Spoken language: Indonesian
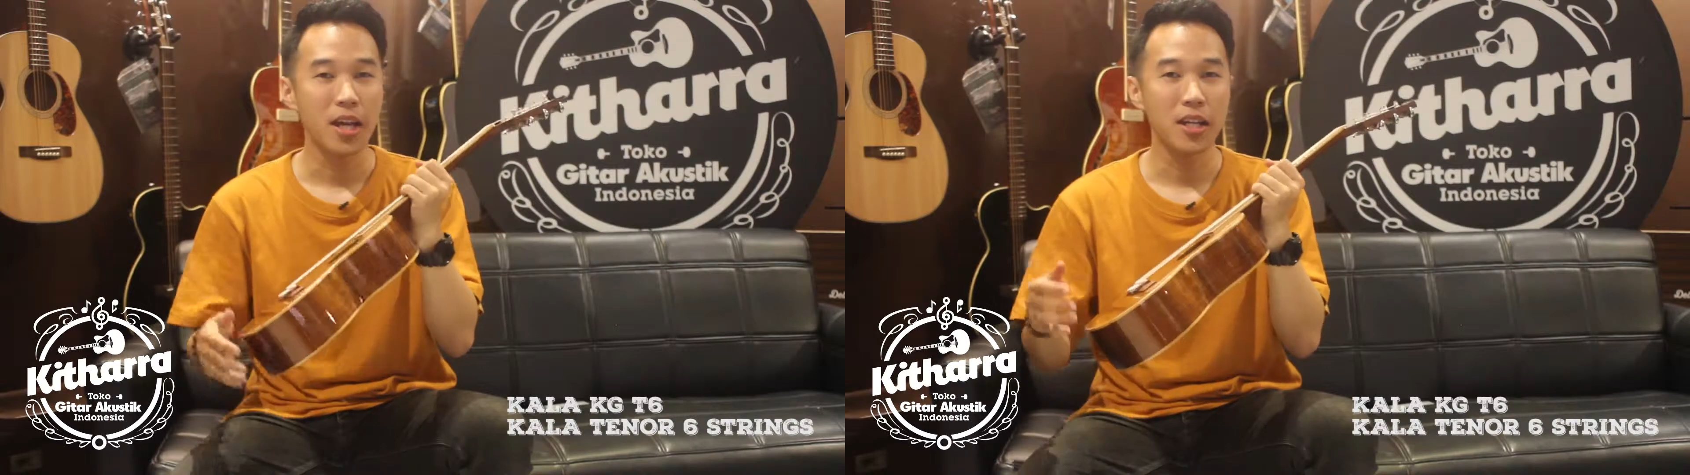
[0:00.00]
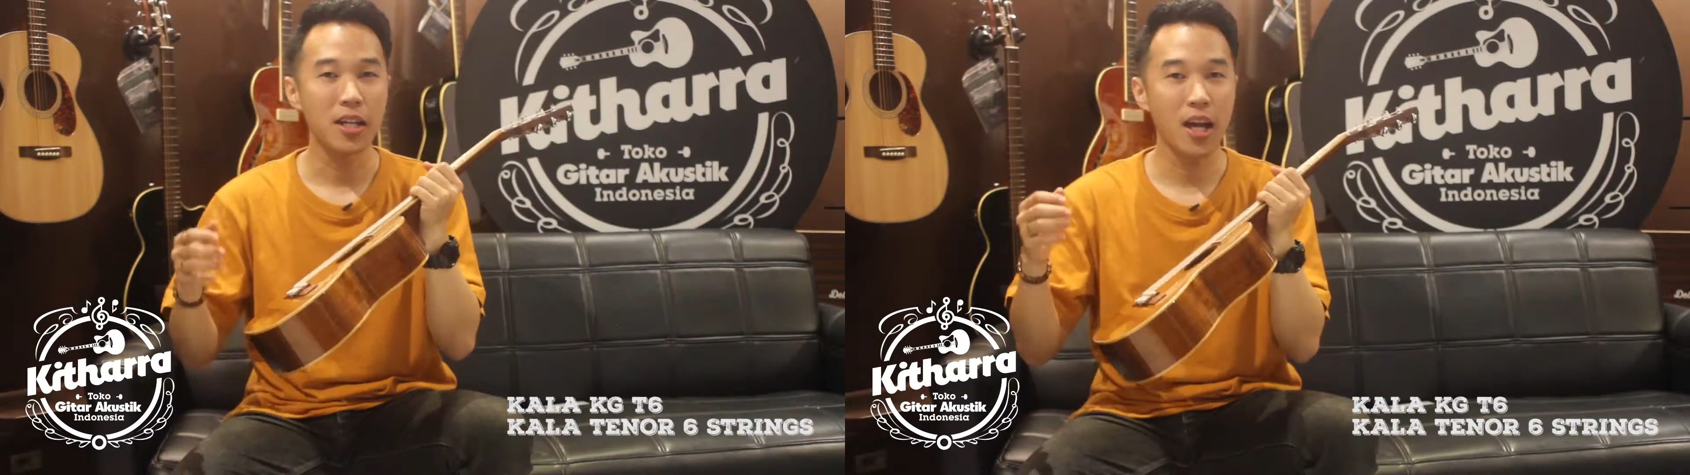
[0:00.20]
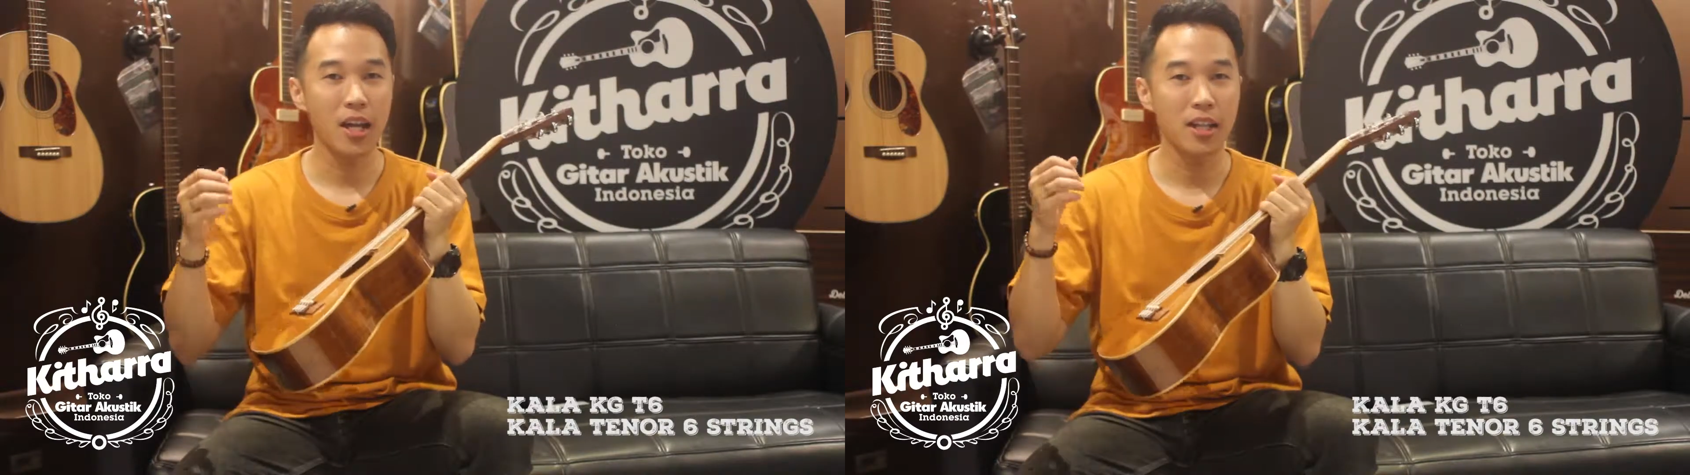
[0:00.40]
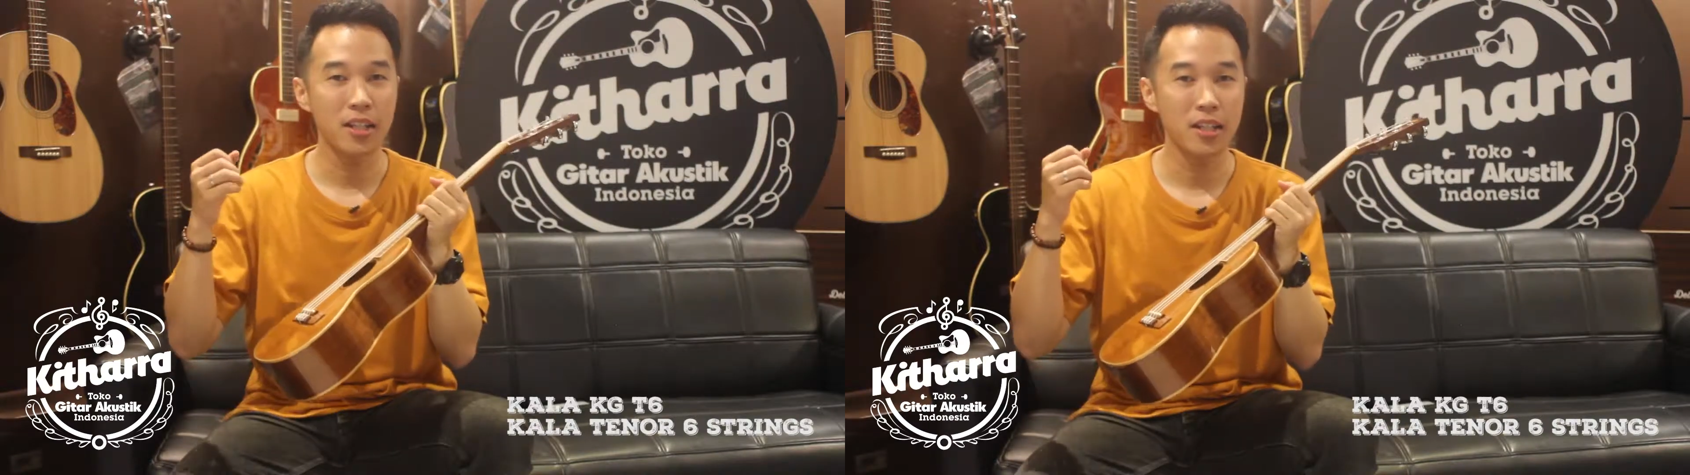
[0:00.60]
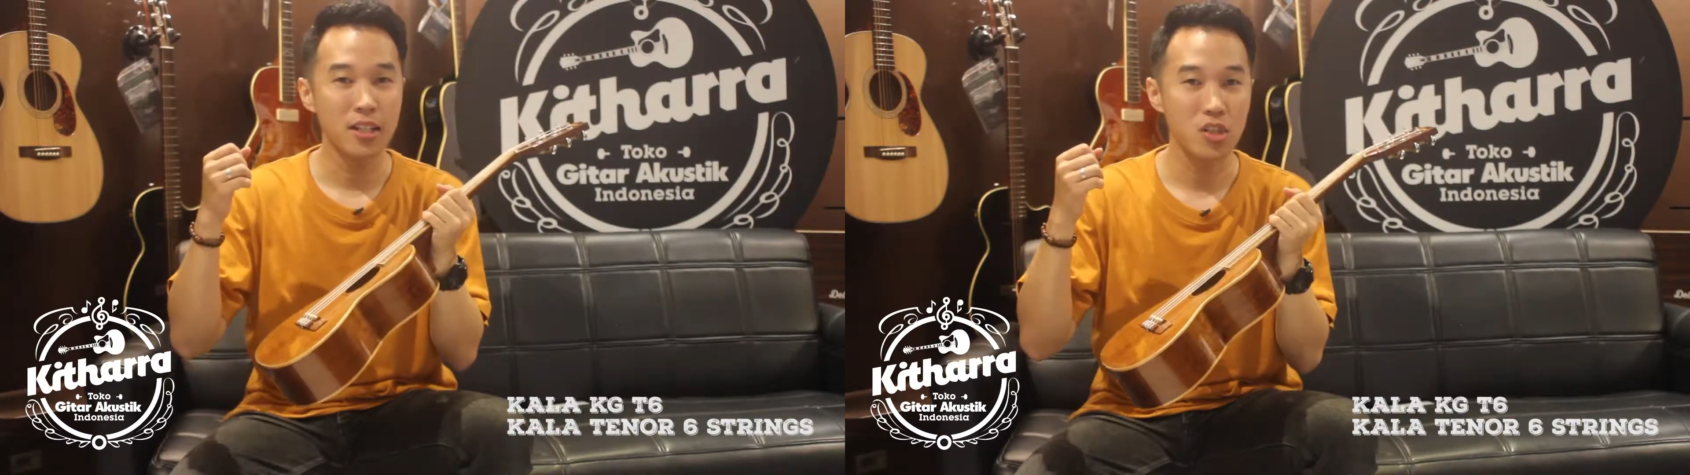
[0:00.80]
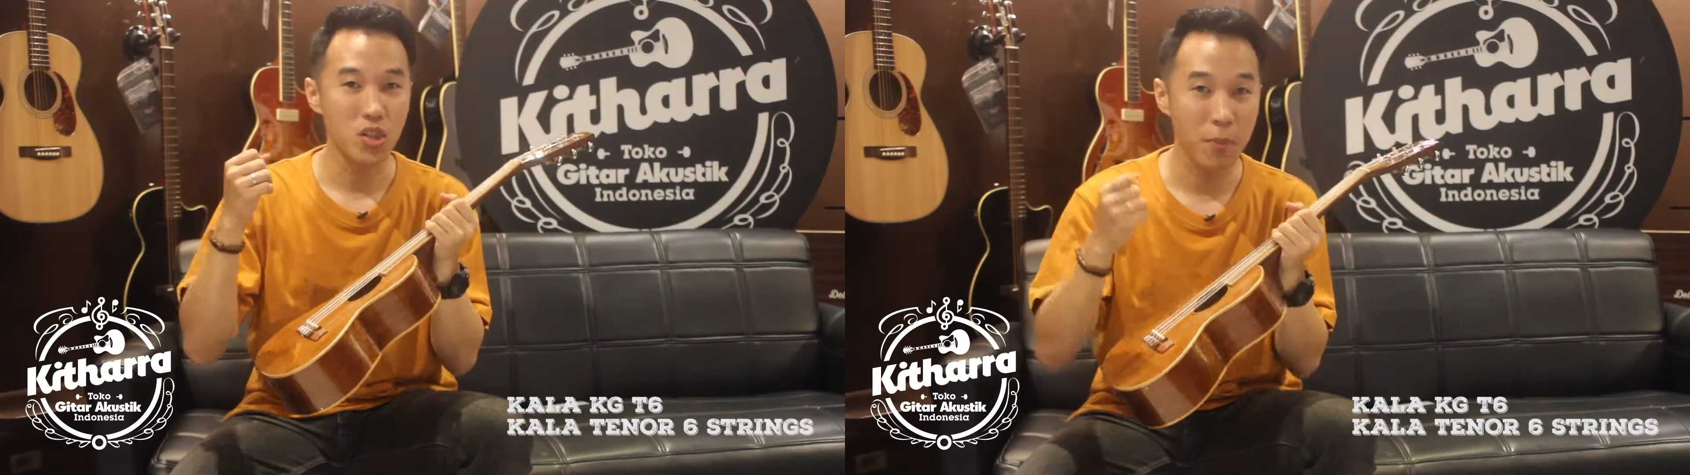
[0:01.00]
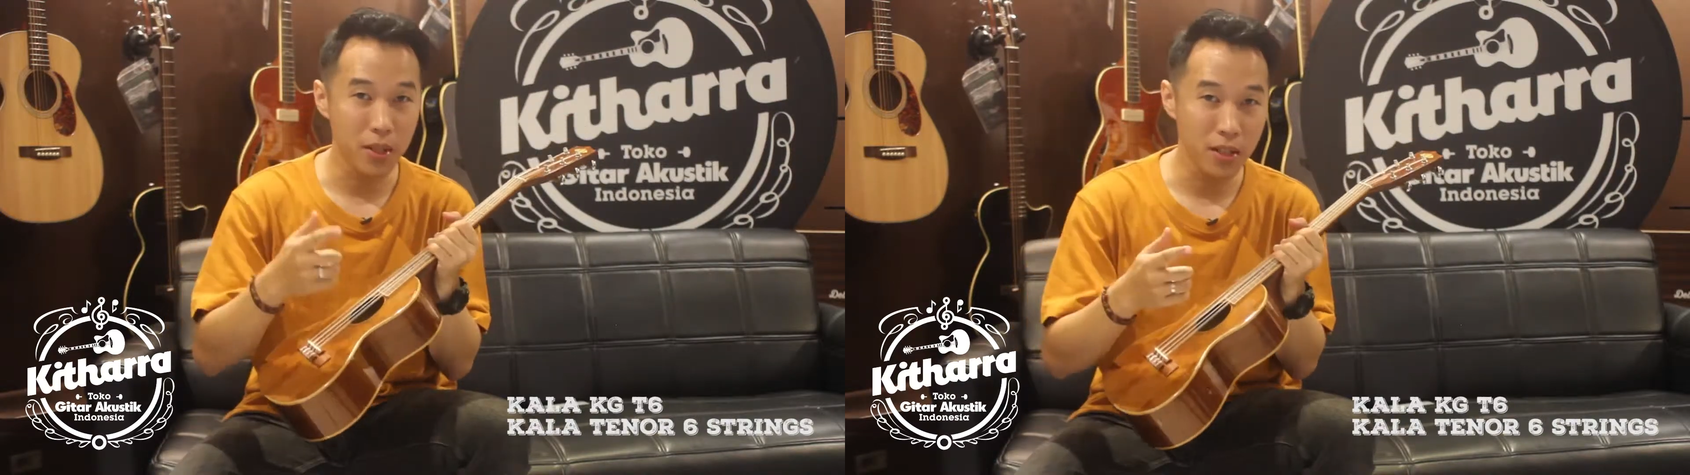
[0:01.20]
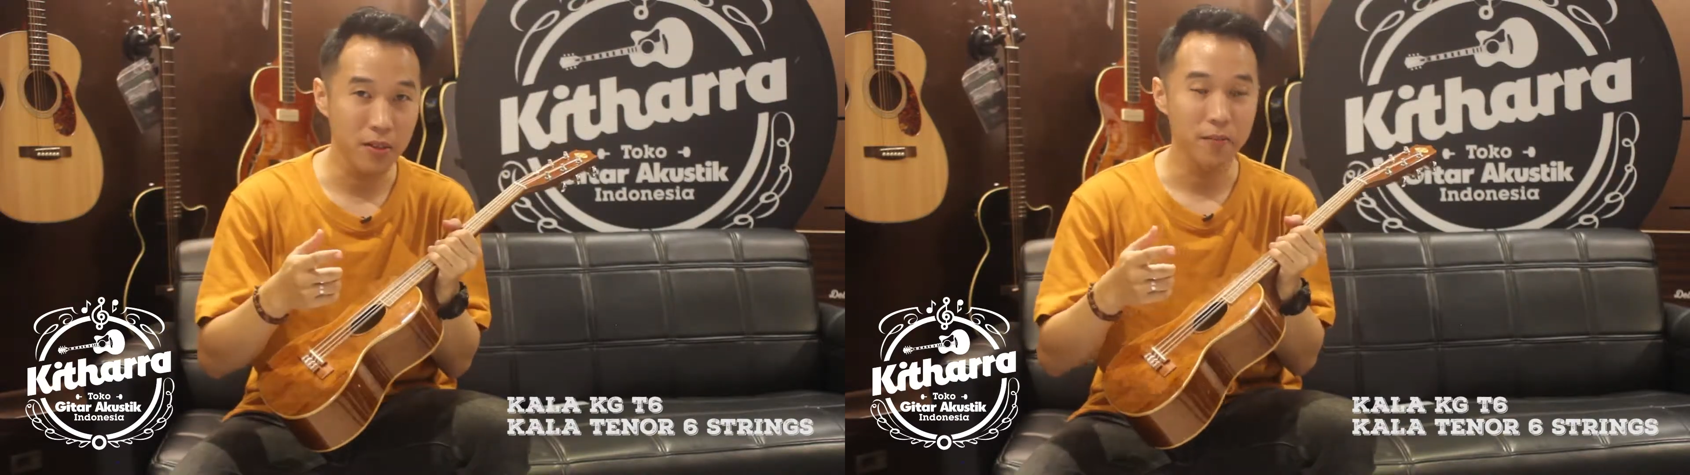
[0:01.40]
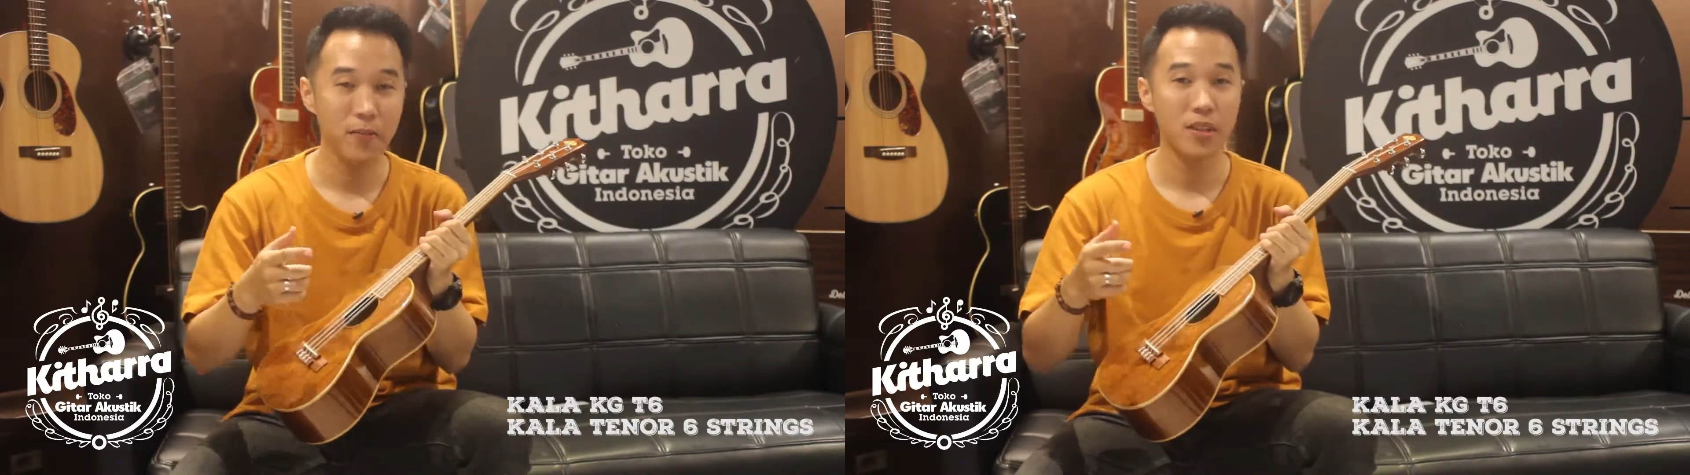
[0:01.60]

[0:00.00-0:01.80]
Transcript: dengan strumming